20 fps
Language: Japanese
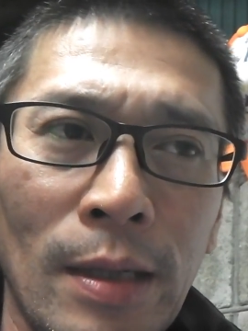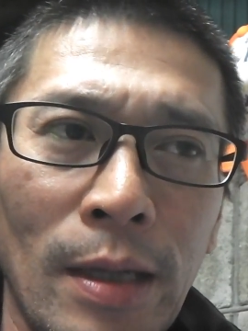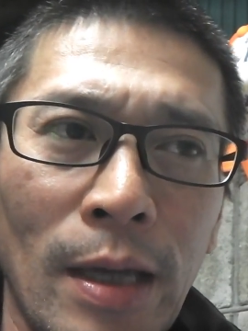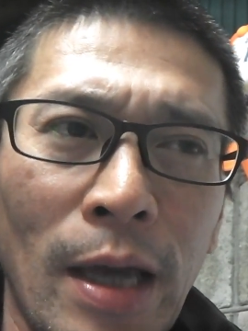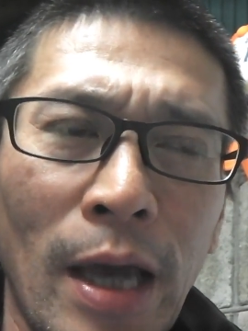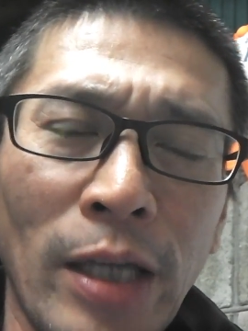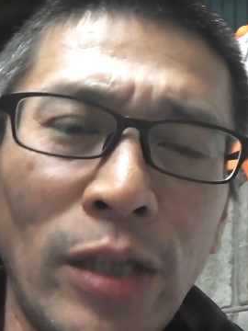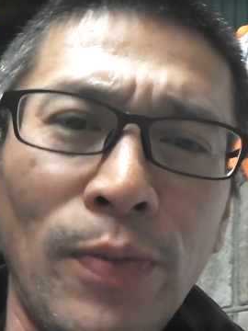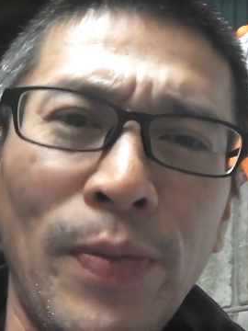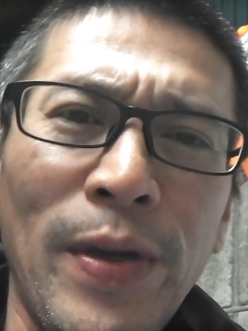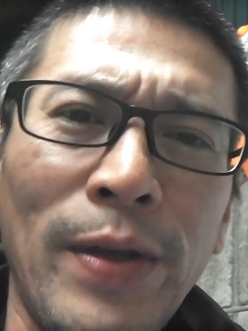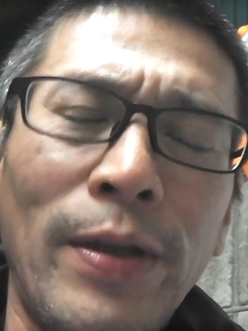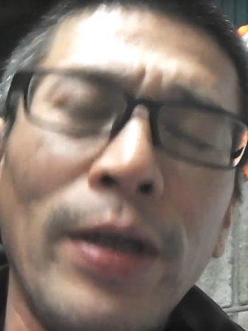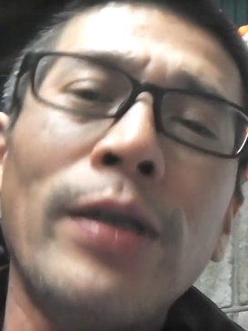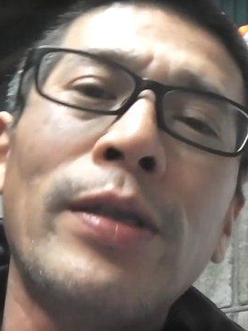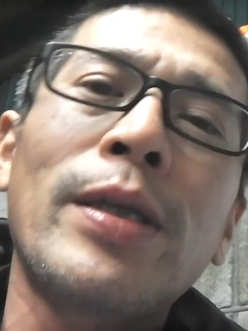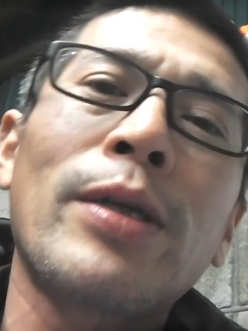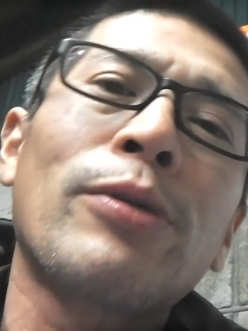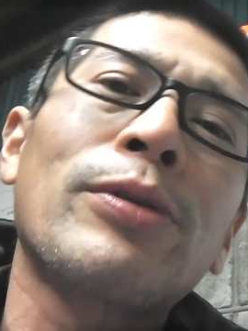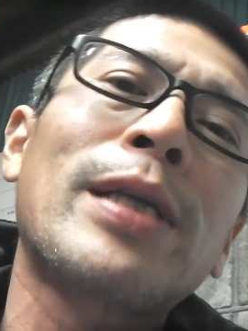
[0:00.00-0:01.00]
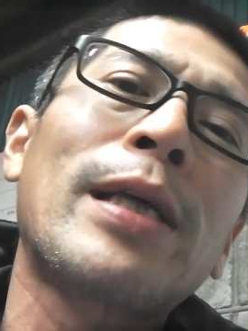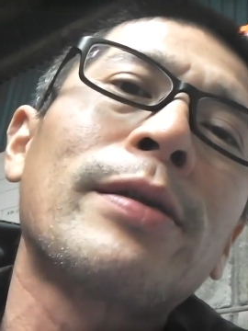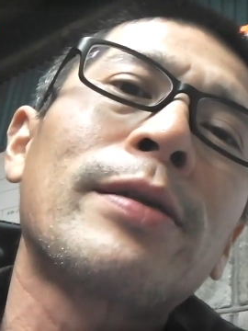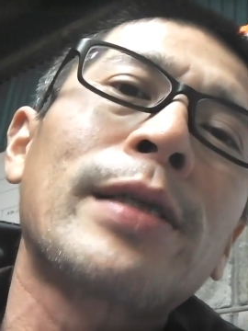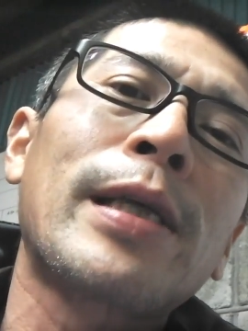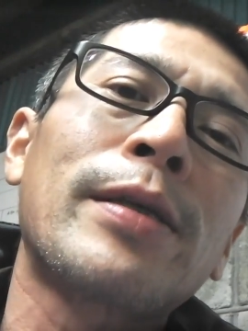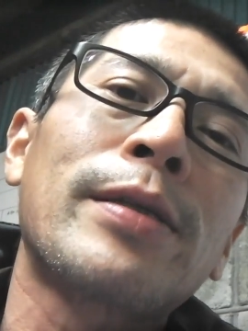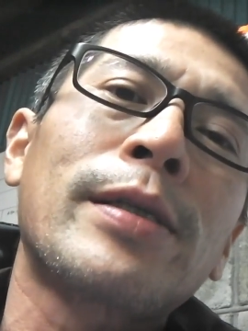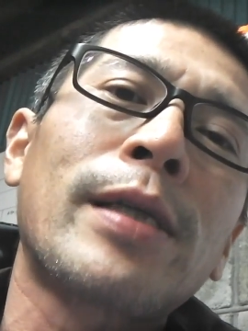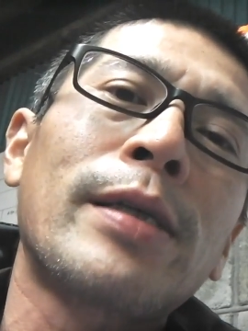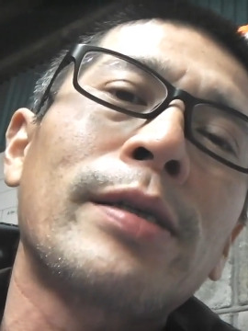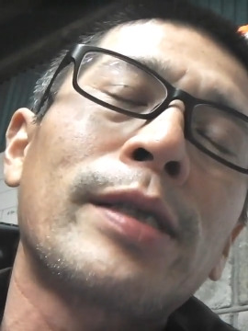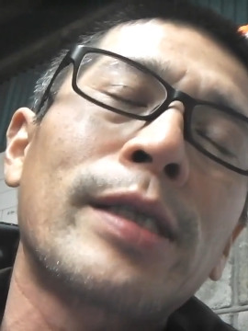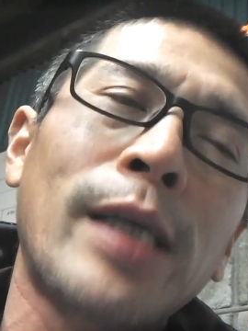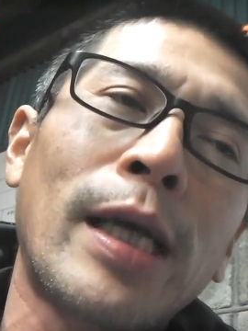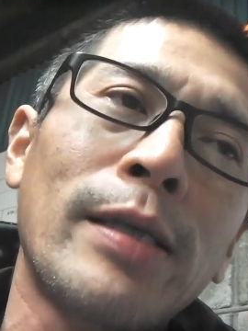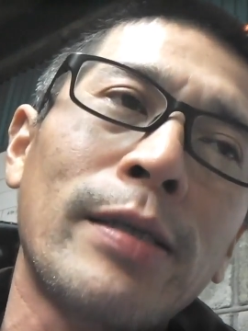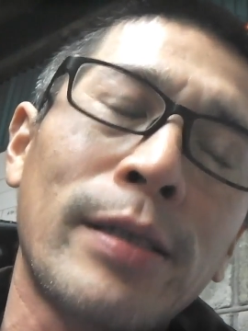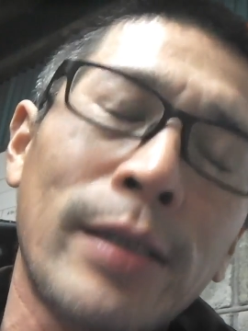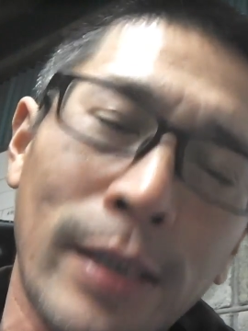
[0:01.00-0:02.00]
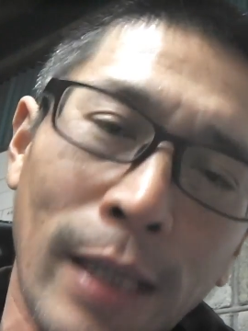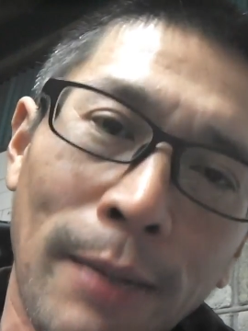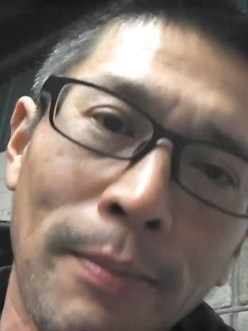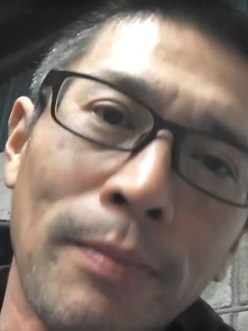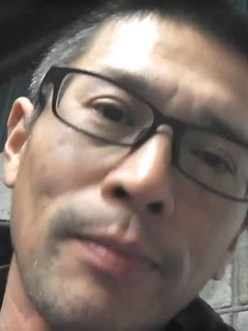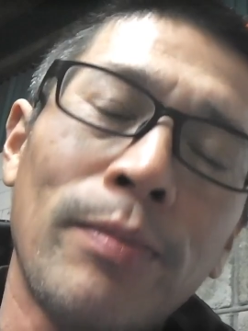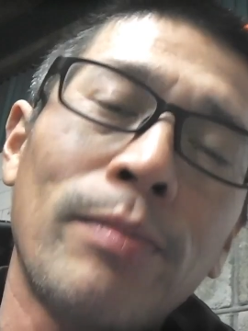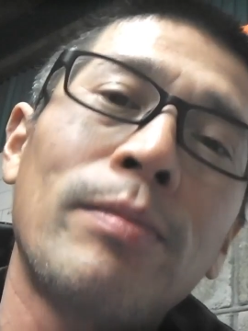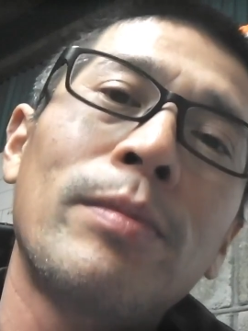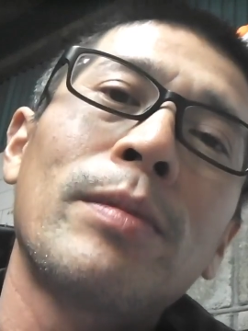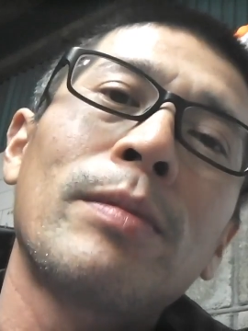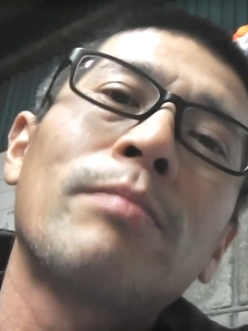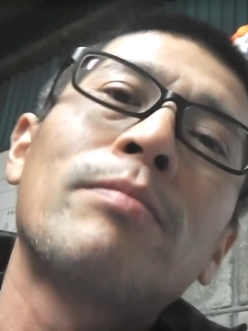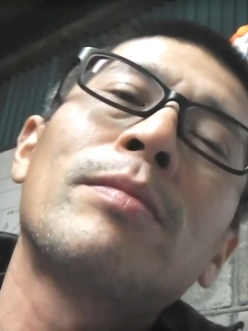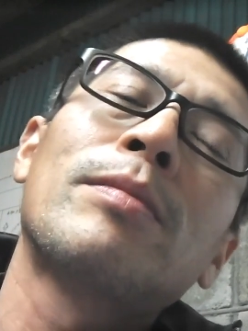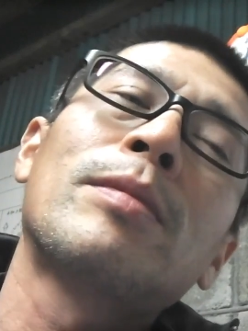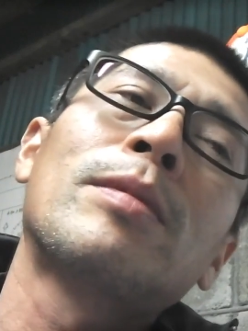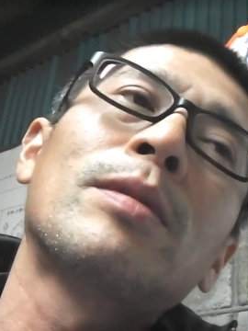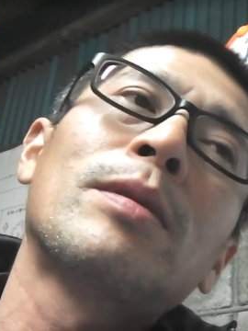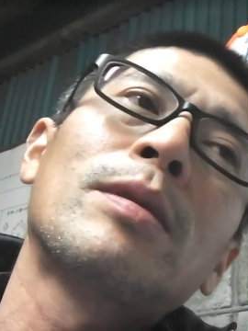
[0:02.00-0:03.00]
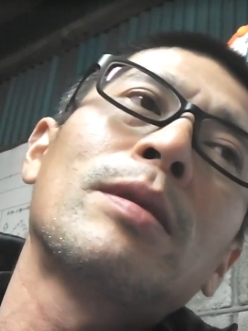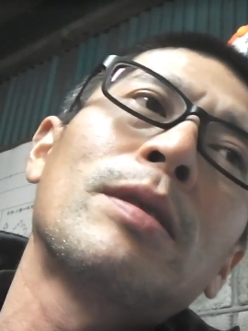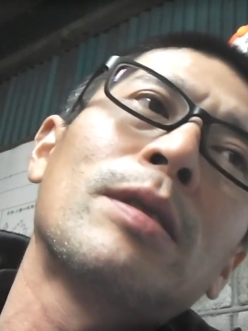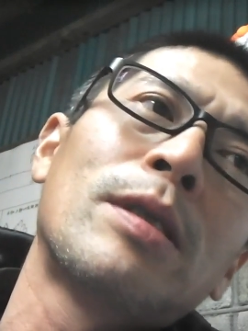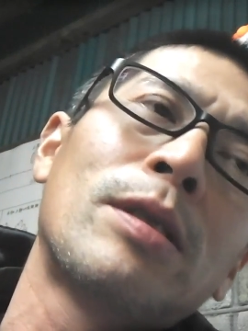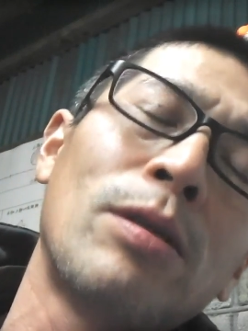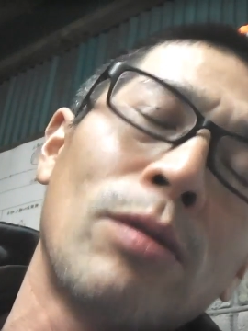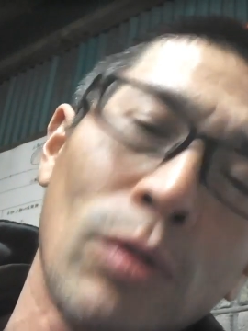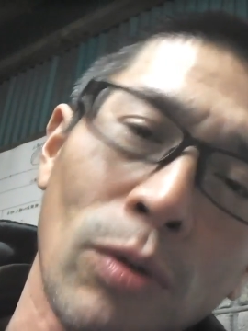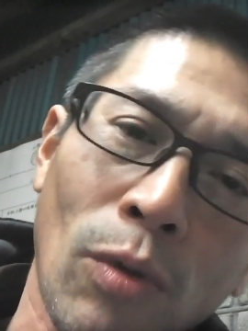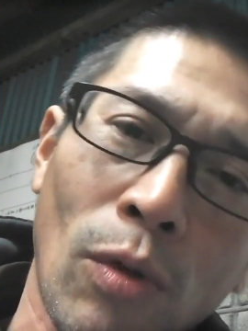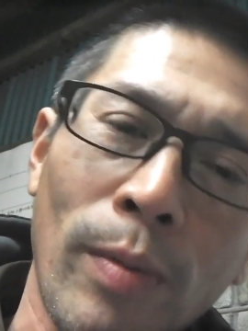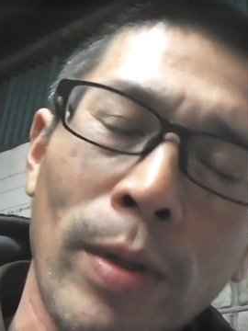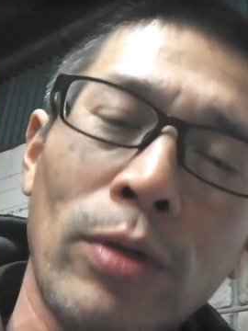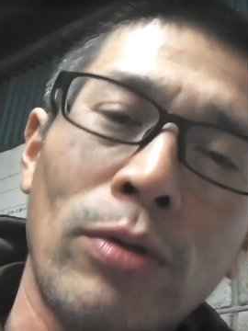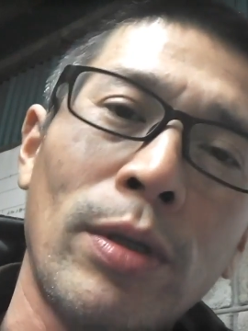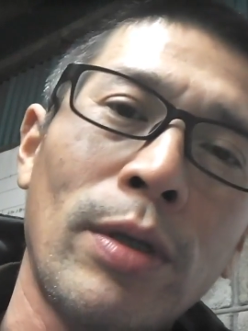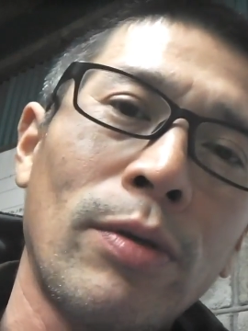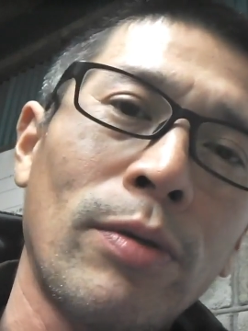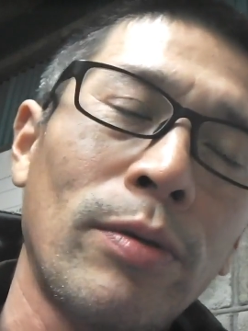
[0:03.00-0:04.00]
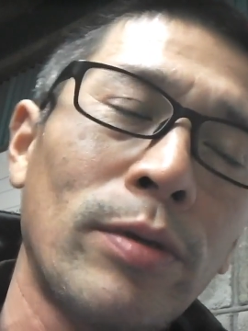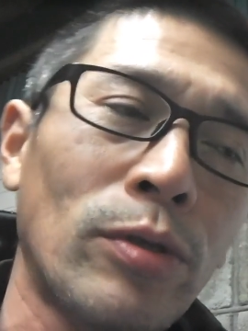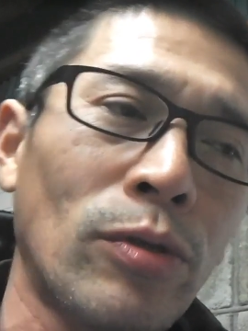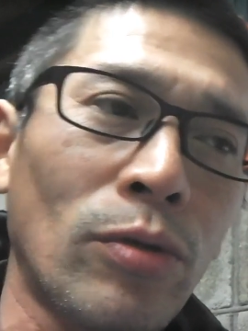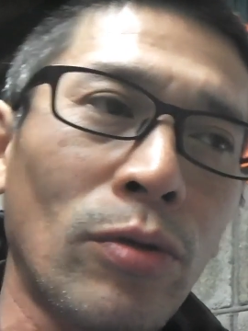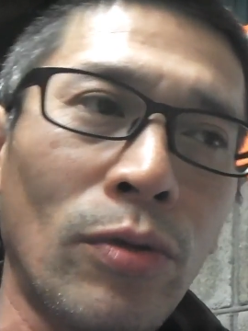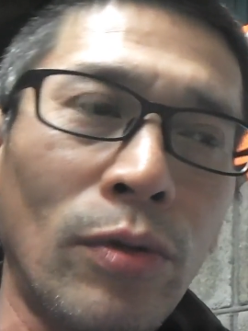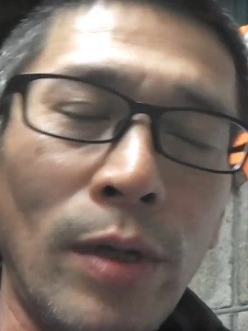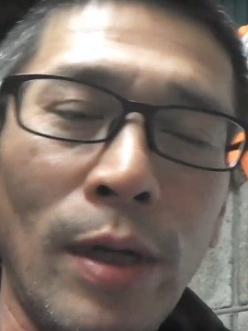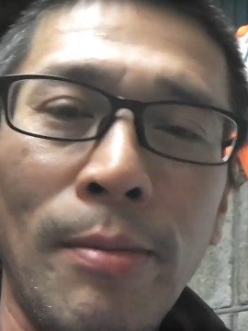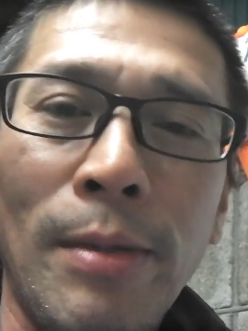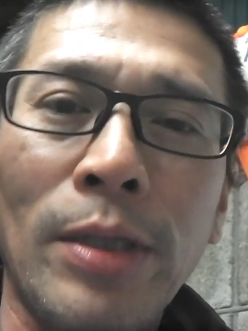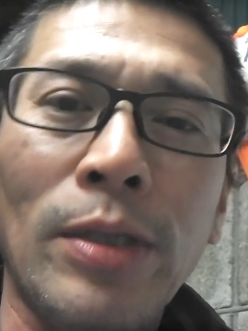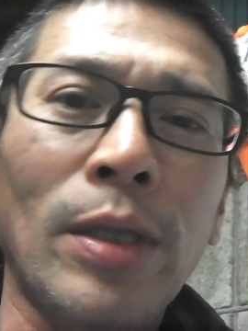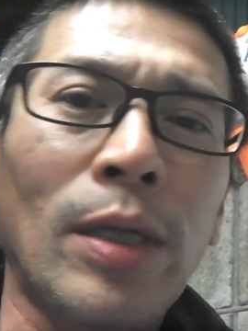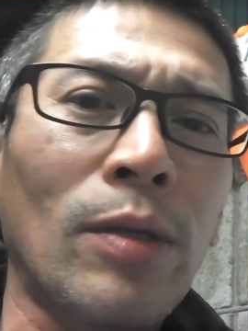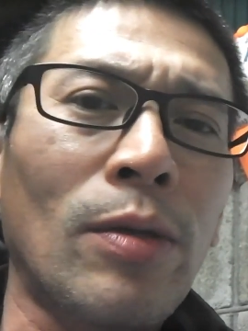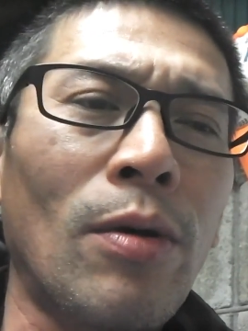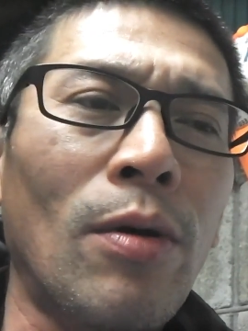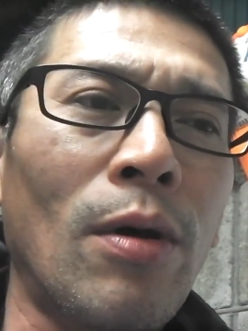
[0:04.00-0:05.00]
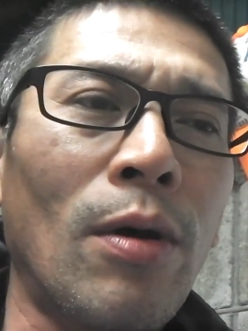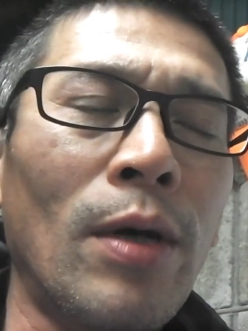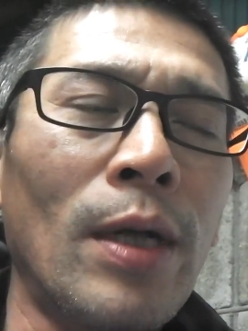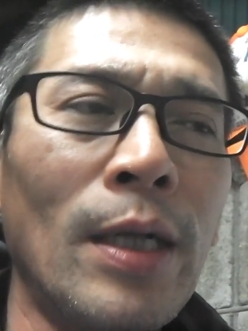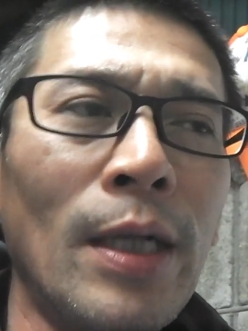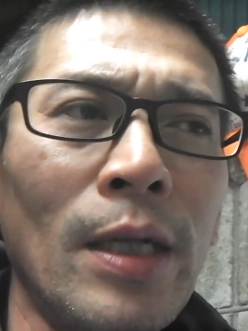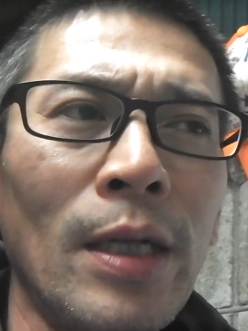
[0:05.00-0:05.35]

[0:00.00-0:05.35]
SBT033333 のコメントでちょっと触れますけど、